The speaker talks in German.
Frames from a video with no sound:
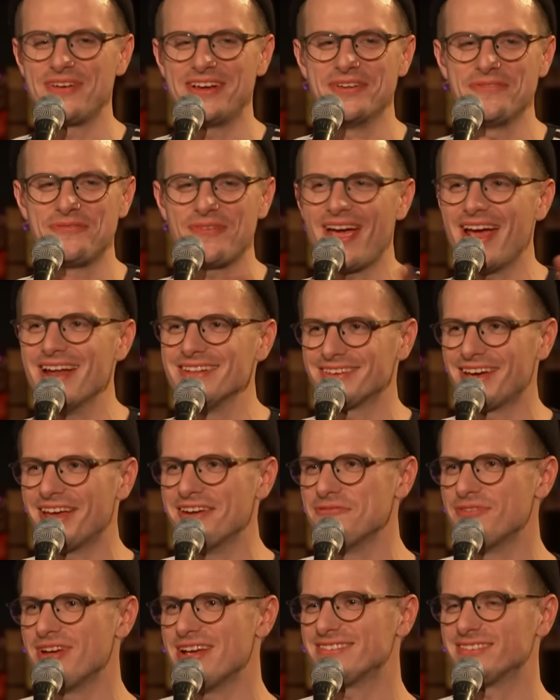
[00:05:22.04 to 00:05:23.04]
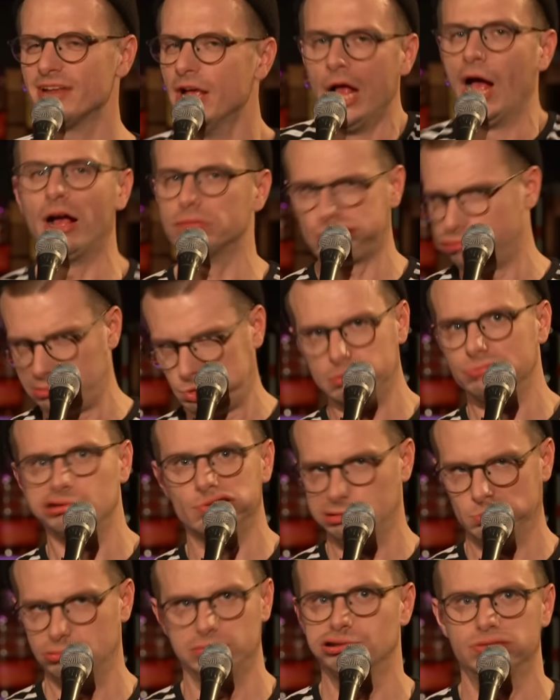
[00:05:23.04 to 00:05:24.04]
Viele na, Fans na, anwesend. Ja,
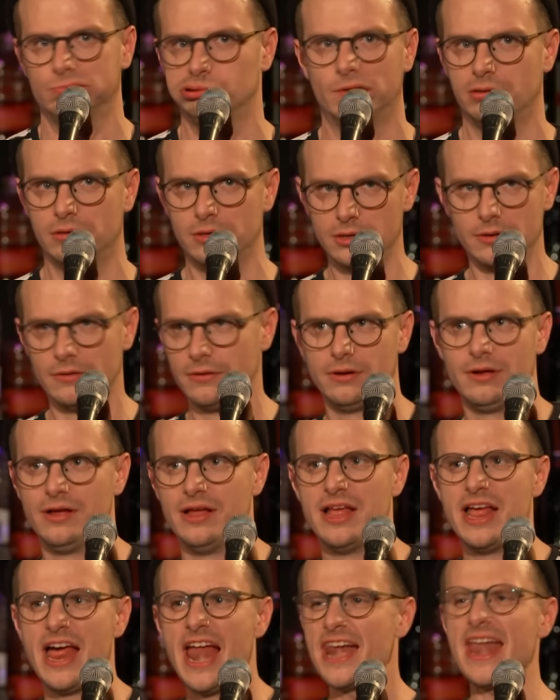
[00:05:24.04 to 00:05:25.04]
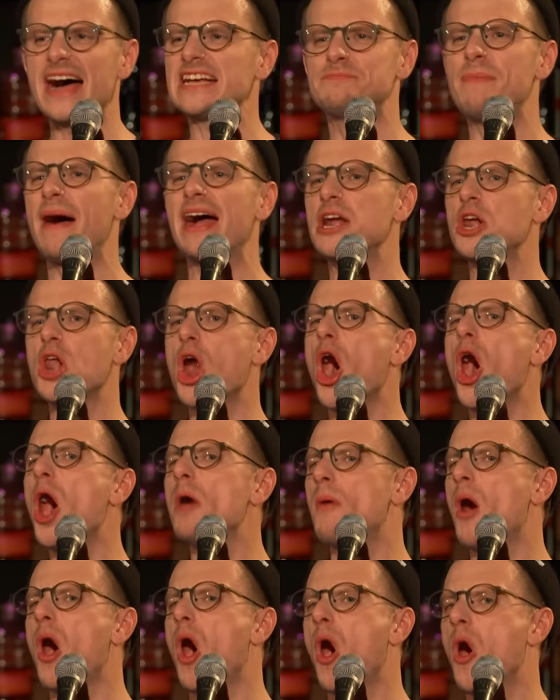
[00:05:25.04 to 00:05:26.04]
okay. Lass mein
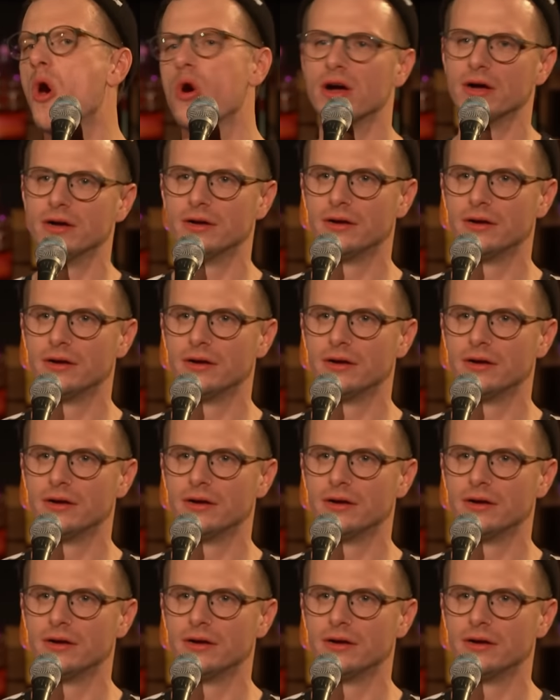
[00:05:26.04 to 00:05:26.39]
Lobo!